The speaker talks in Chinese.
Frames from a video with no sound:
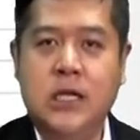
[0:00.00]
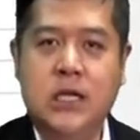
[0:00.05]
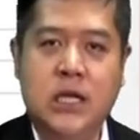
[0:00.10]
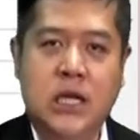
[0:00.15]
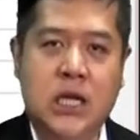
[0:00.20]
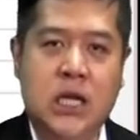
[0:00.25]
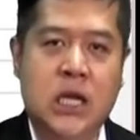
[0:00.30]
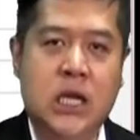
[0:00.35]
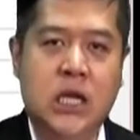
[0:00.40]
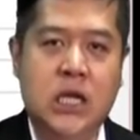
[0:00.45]

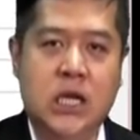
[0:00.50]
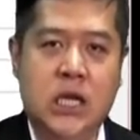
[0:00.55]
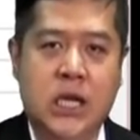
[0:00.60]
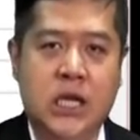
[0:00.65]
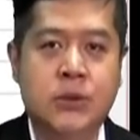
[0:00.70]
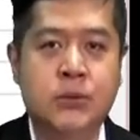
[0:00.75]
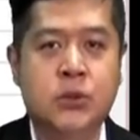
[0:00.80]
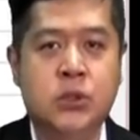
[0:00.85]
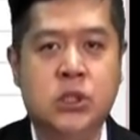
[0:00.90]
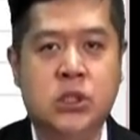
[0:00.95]
一
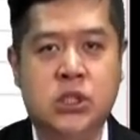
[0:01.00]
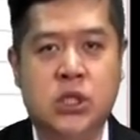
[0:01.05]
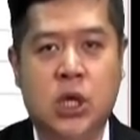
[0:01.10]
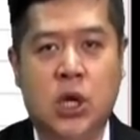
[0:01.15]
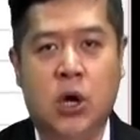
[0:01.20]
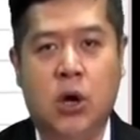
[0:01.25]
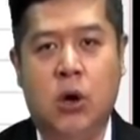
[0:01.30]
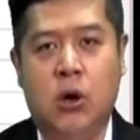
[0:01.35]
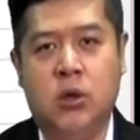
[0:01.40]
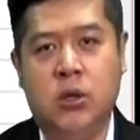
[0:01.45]
零
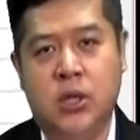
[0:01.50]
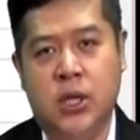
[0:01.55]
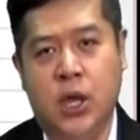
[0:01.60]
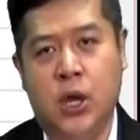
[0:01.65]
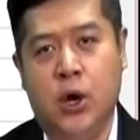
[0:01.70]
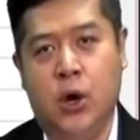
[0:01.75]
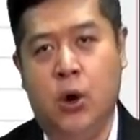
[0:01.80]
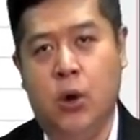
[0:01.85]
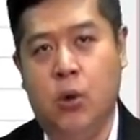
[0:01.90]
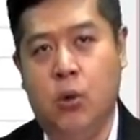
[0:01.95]
九
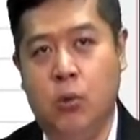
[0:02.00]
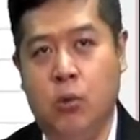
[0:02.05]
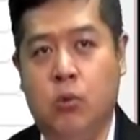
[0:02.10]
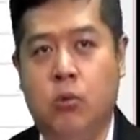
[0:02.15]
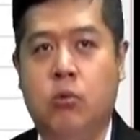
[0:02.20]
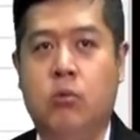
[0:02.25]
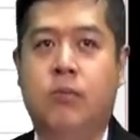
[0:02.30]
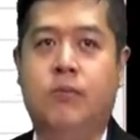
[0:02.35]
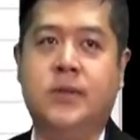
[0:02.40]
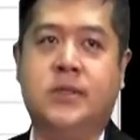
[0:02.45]
六
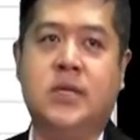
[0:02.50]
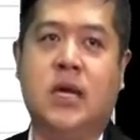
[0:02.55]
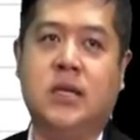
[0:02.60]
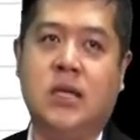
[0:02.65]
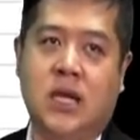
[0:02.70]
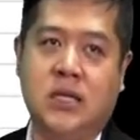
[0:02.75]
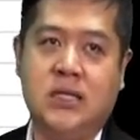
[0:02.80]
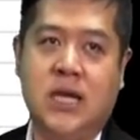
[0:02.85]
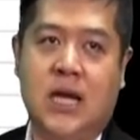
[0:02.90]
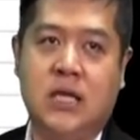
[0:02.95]
五，不知道
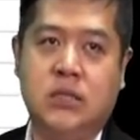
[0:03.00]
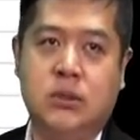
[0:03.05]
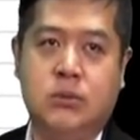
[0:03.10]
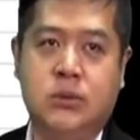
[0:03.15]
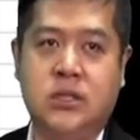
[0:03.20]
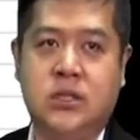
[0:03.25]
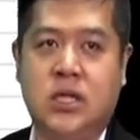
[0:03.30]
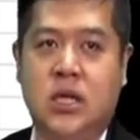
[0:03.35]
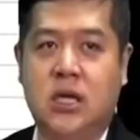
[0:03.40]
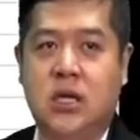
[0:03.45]
大家还记不
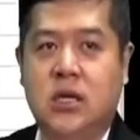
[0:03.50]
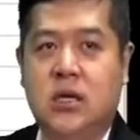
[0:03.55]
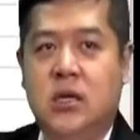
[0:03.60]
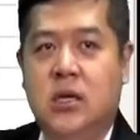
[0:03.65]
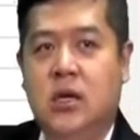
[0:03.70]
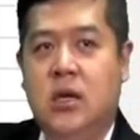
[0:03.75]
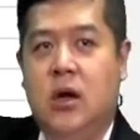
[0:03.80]
记得？